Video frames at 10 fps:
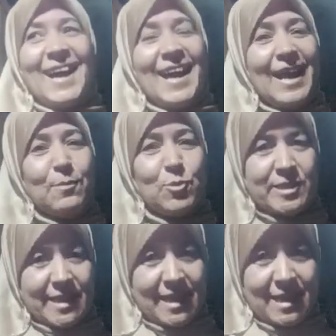
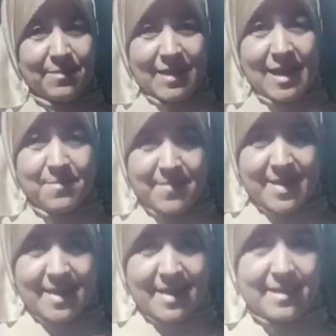أبص آه، هتجيب
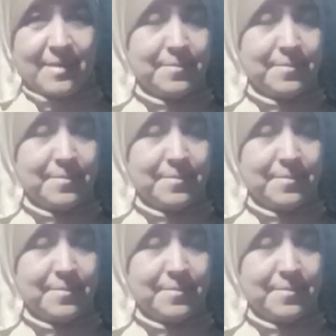الحماية كده